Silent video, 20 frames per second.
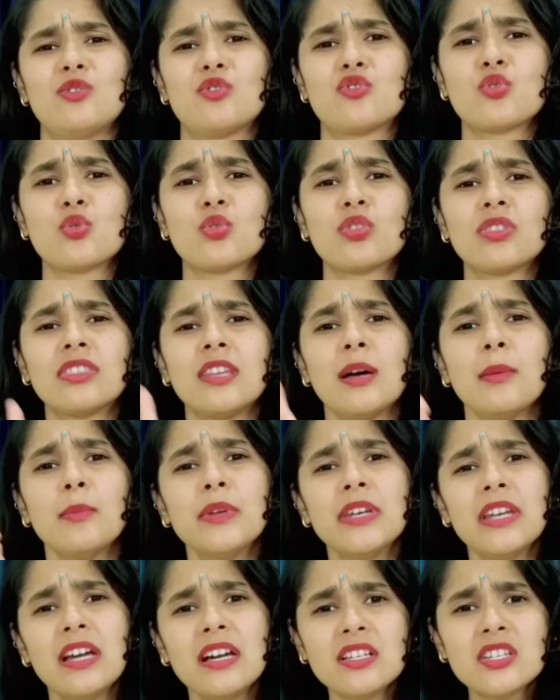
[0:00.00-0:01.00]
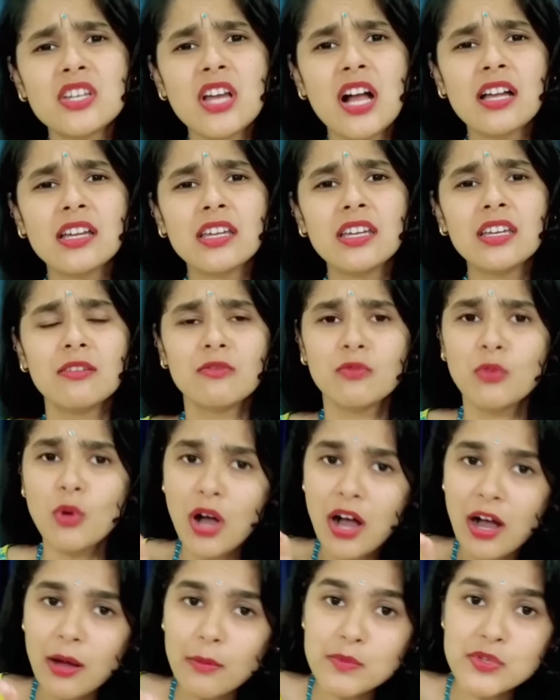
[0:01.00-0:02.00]
जो तब ना जागे वो
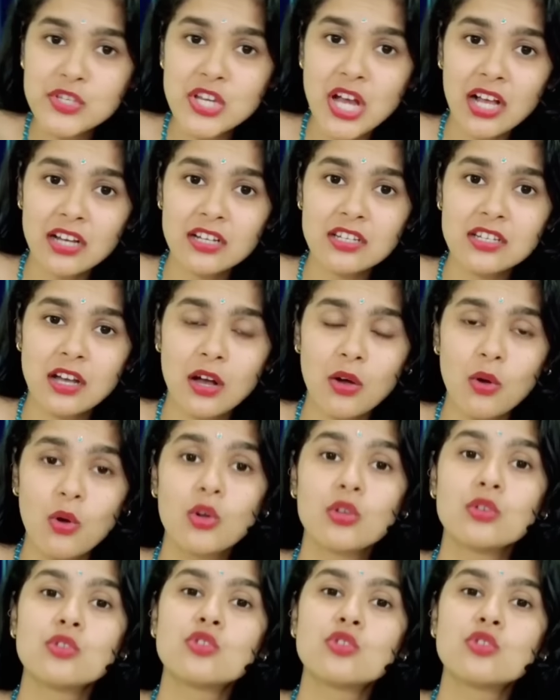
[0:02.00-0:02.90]
अब जाग जाओ